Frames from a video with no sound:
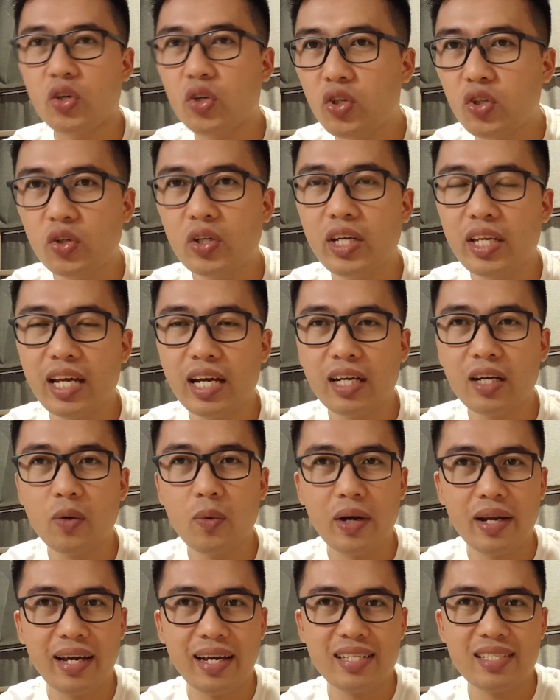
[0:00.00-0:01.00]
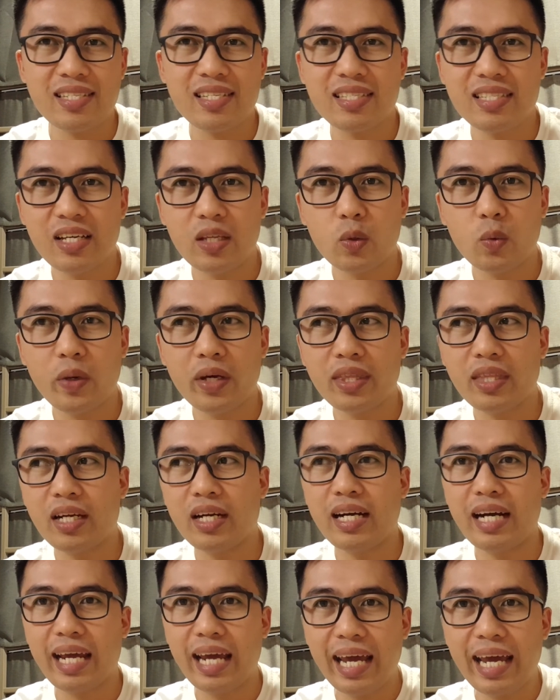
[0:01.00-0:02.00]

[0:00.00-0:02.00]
yun yung ginagawa ng assistant waiter.